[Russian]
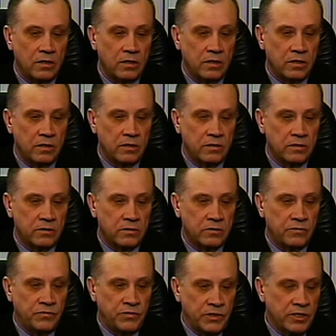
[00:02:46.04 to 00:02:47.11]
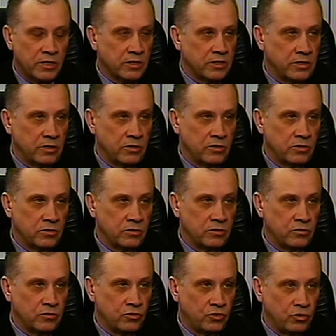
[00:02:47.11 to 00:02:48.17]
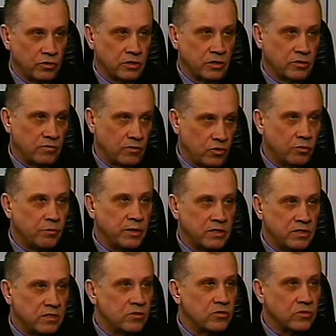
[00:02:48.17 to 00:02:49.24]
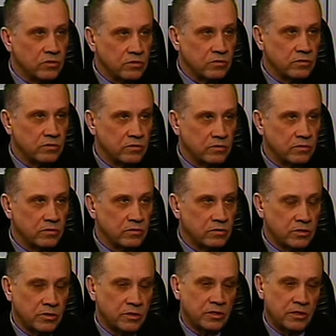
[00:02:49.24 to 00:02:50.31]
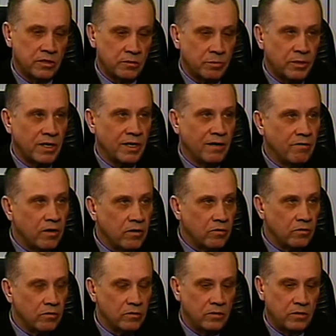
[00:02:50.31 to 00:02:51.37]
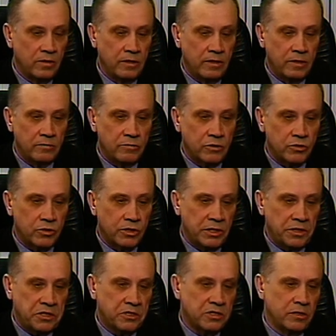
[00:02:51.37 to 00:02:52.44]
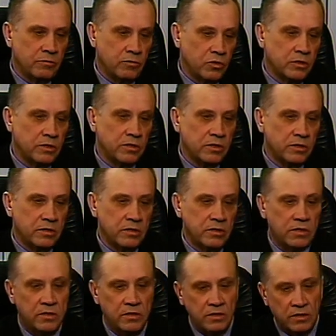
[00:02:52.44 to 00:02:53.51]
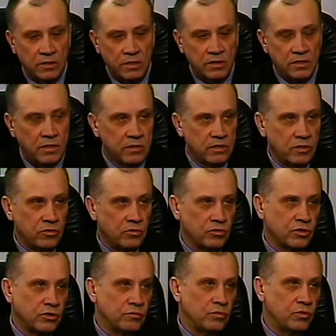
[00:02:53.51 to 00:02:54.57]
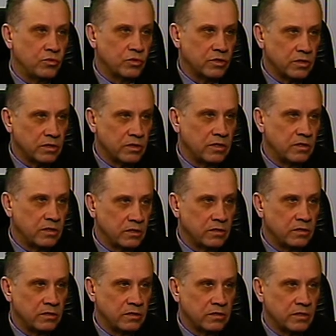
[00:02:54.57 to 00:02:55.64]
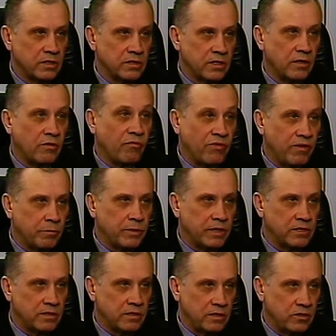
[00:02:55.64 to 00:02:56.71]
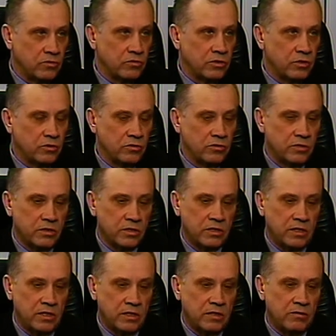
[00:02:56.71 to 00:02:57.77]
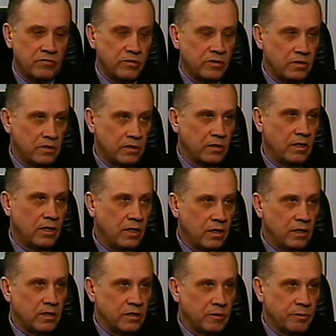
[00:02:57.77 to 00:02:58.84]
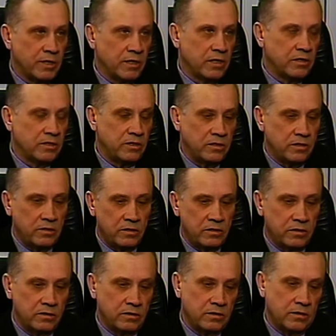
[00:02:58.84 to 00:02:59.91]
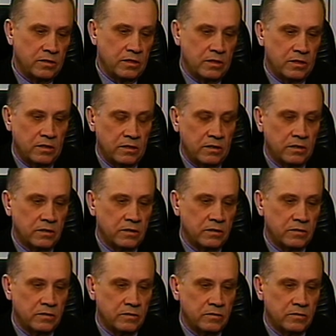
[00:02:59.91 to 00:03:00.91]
выдержала четко свою позицию, совершенно правильную, потому что, конечно, можно, так сказать, отказаться от ножек Буша и сказать фи президенту Соединенных Штатов и не пригласить на